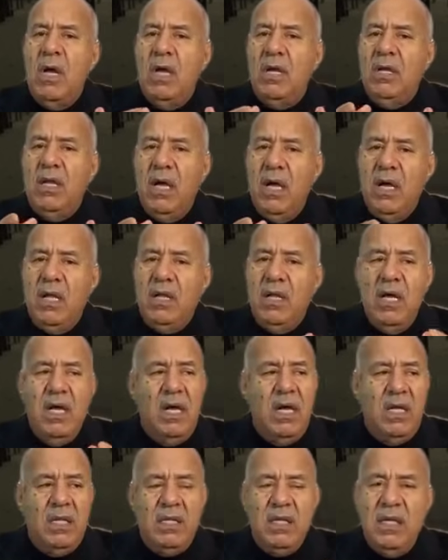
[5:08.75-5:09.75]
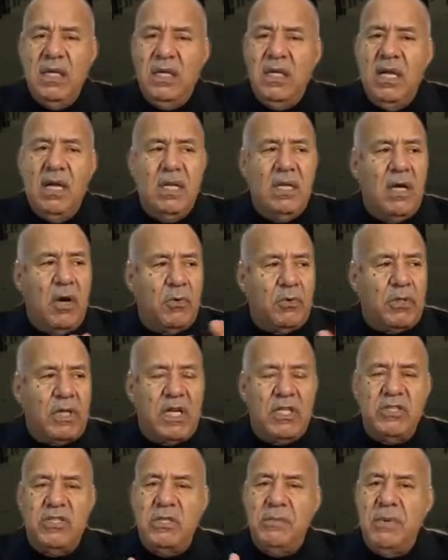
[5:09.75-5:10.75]
لا لا هادي لا لا
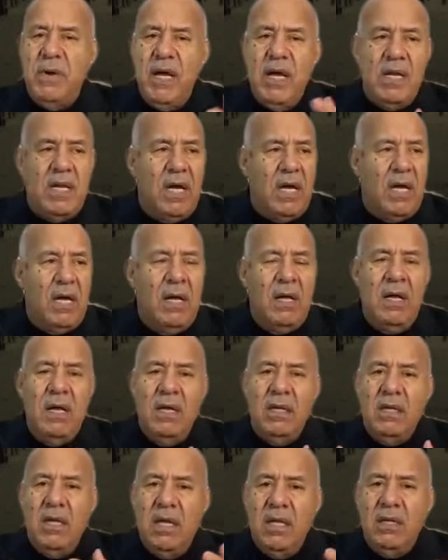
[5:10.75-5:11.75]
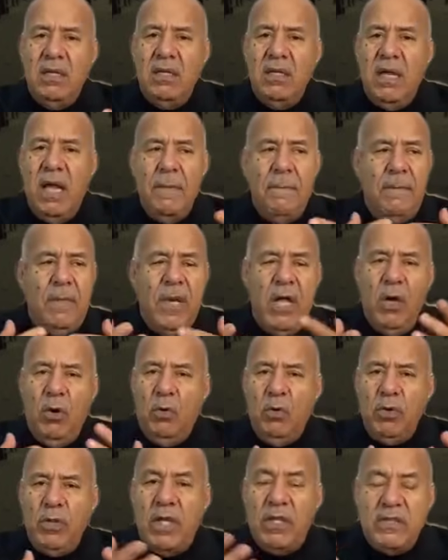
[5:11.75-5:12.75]
خضره تجيبها لا لا لحم لا
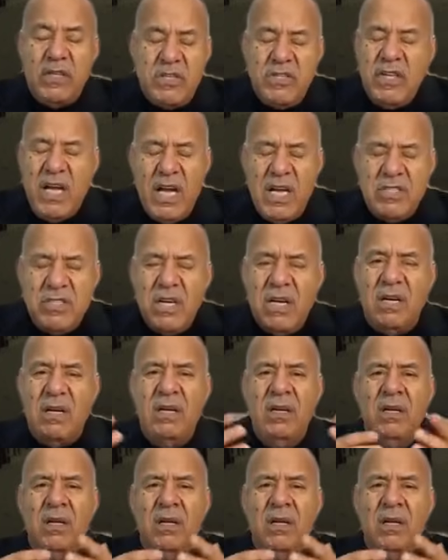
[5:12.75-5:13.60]
حوت لا حتى شي حاجه